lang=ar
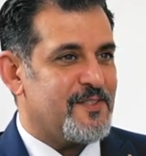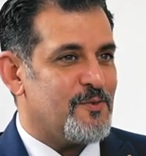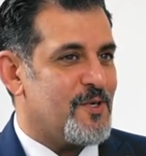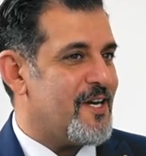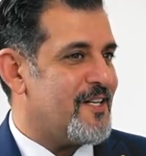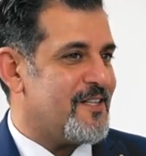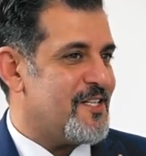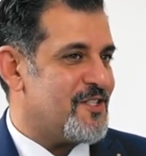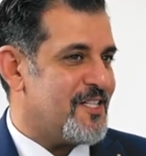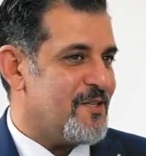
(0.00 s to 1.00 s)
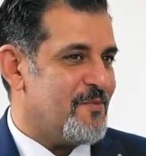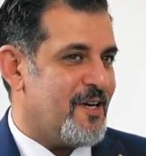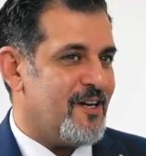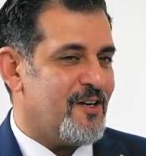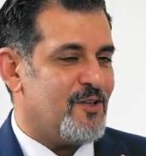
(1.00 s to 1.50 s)
وكانت نشأتي
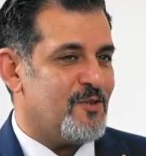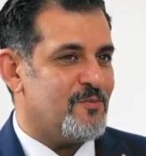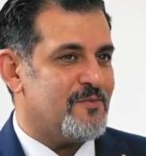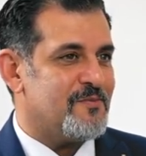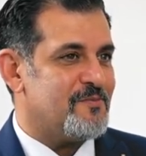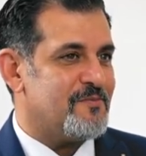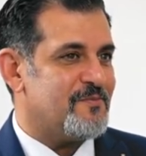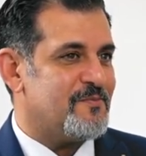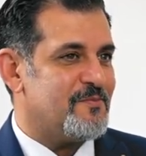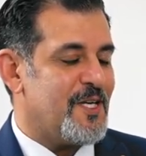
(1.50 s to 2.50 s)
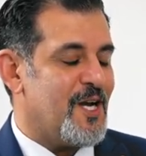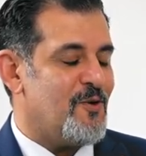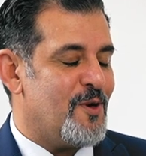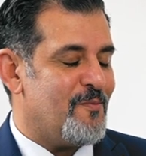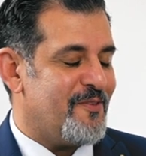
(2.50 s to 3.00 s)
معاهم من
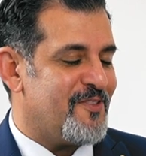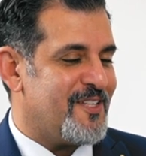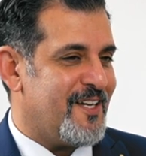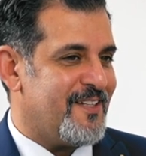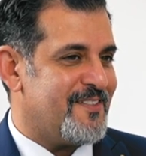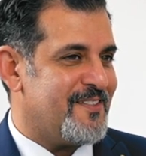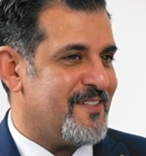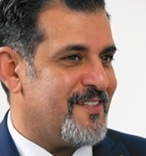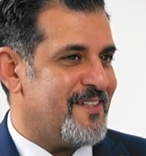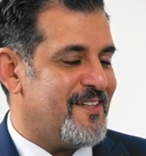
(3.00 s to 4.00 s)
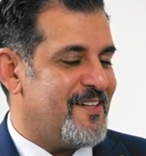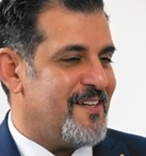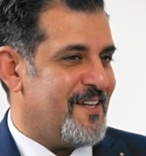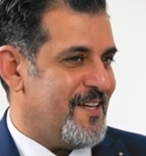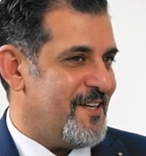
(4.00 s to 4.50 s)
أول ما فتحت
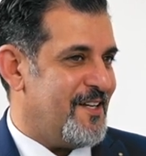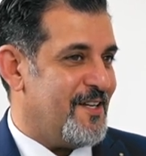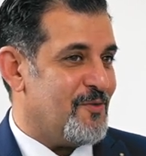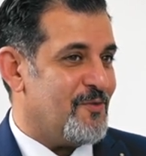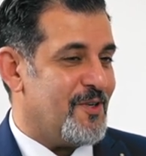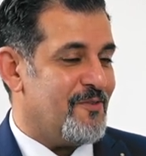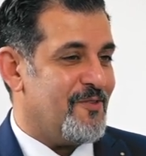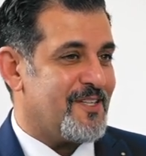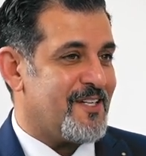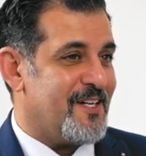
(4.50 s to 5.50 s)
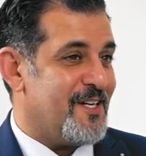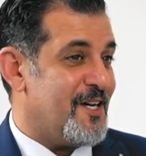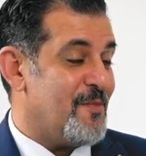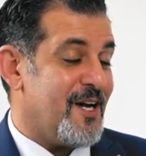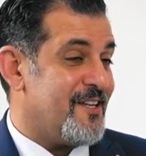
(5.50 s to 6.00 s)
عيني في الفترة اللي
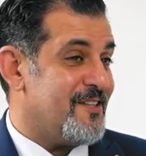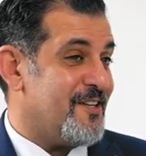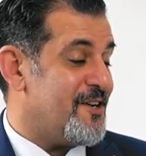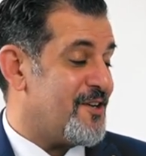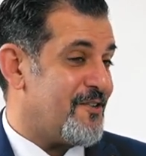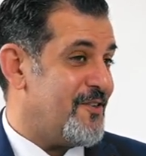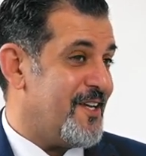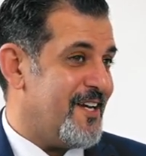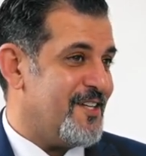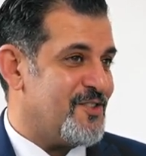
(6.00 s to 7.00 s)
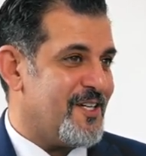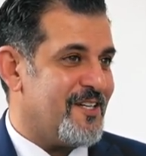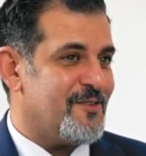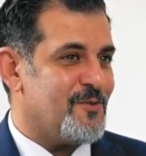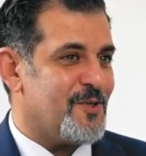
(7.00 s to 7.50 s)
أنا ما كنت أدرك فيها أي
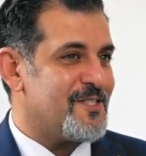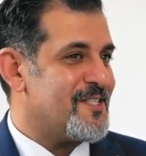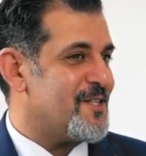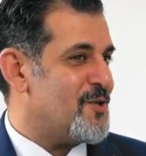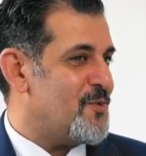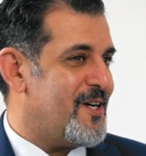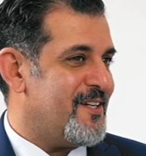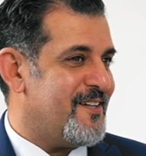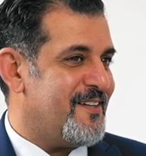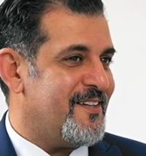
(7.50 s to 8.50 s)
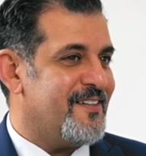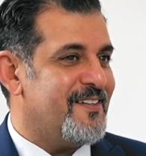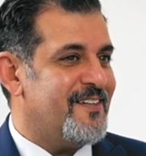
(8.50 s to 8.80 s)
شيء وقصة الوالدة لي